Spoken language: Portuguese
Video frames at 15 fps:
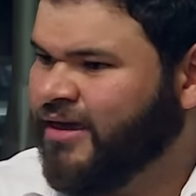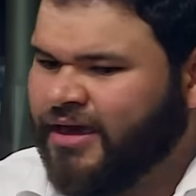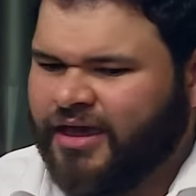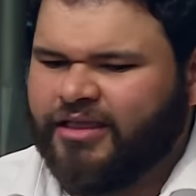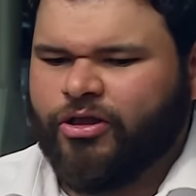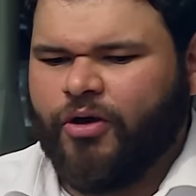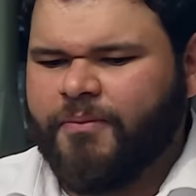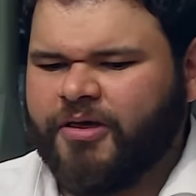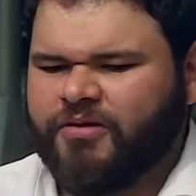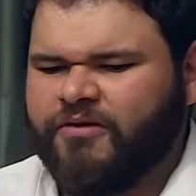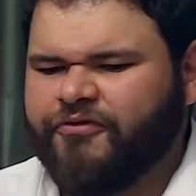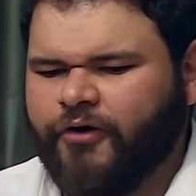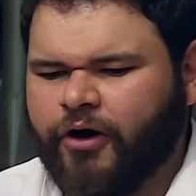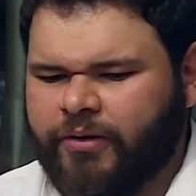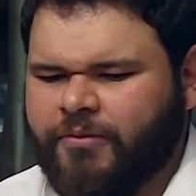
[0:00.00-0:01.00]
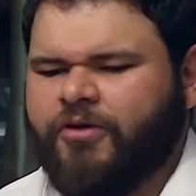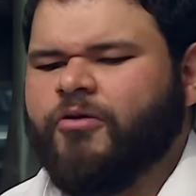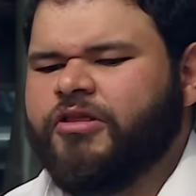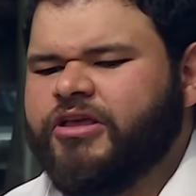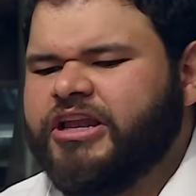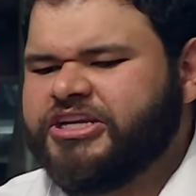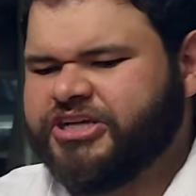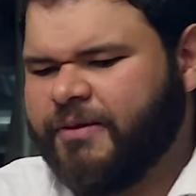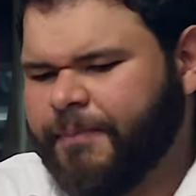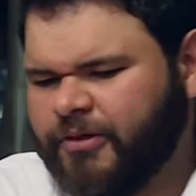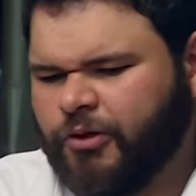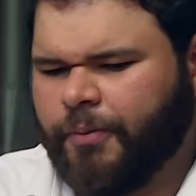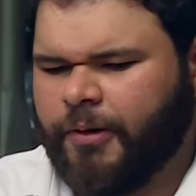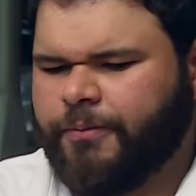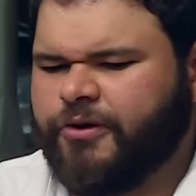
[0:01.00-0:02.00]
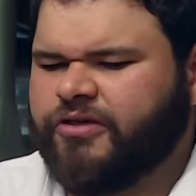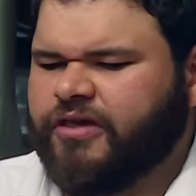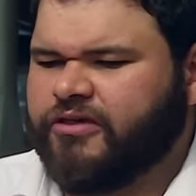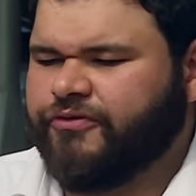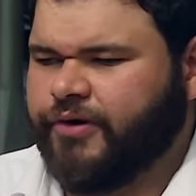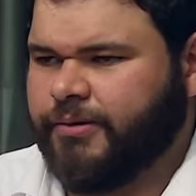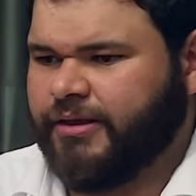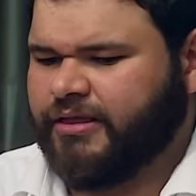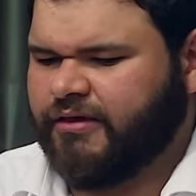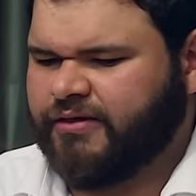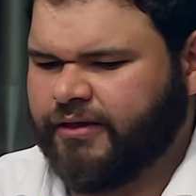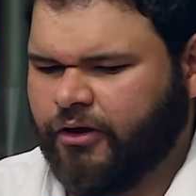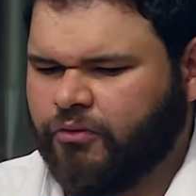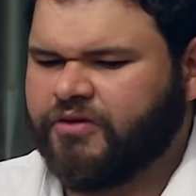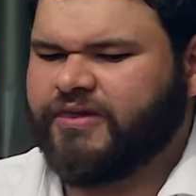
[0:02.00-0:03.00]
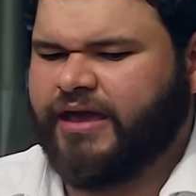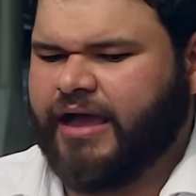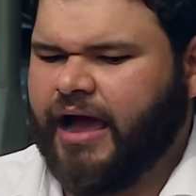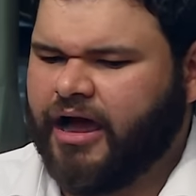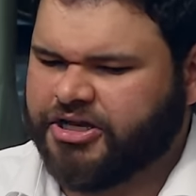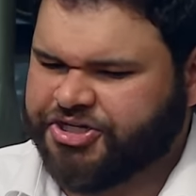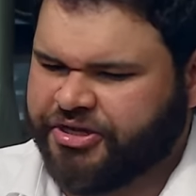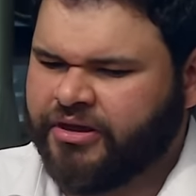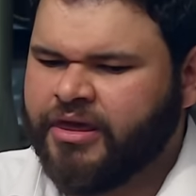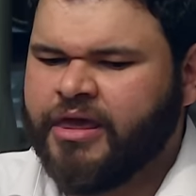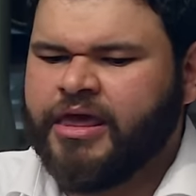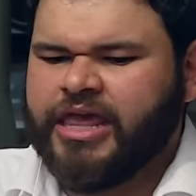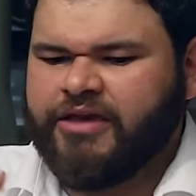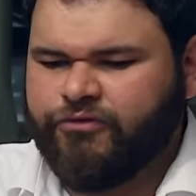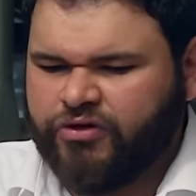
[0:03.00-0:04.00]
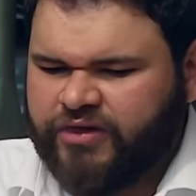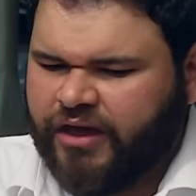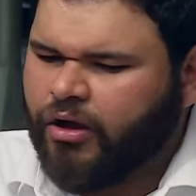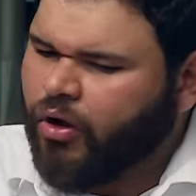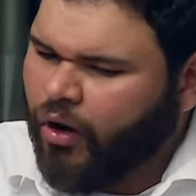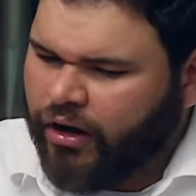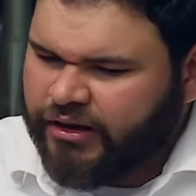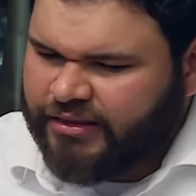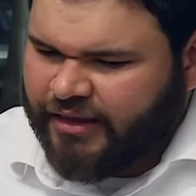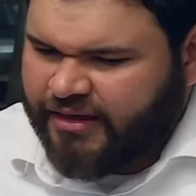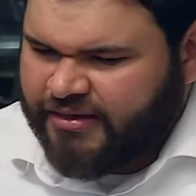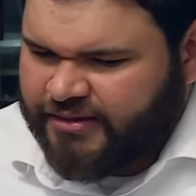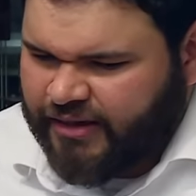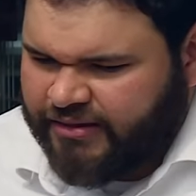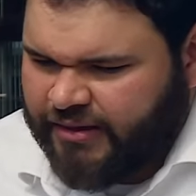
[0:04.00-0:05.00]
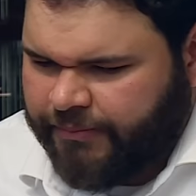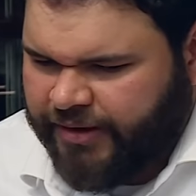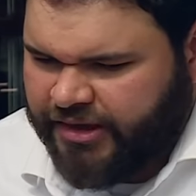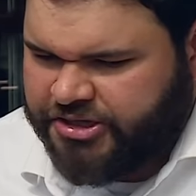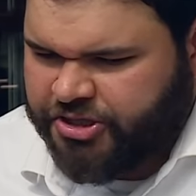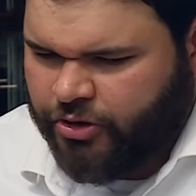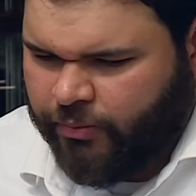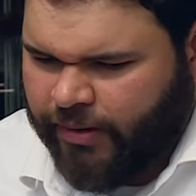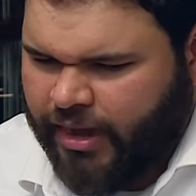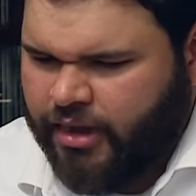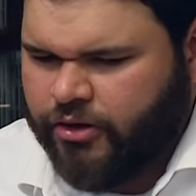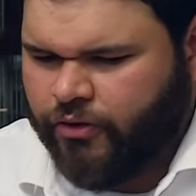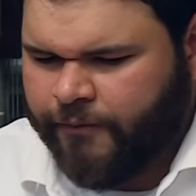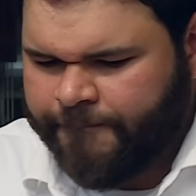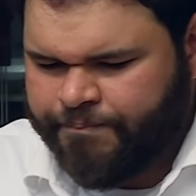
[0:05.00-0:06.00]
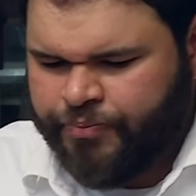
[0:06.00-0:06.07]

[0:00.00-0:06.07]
Então, da mesma forma, quando ele já passou pelo processo de fermentação, secagem, e você corta essa semente no meio,